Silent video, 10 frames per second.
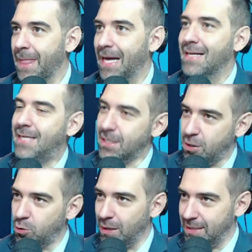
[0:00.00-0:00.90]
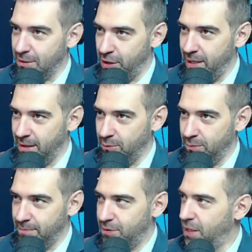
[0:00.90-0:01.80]
Você acha que eu estou exagerando?
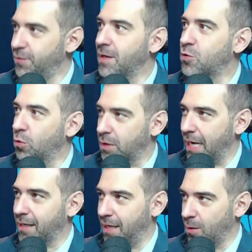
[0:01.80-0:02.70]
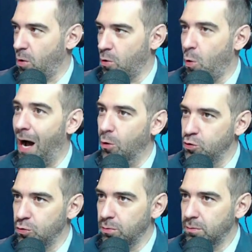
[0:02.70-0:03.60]
A gente vai soltar aqui agora o áudio.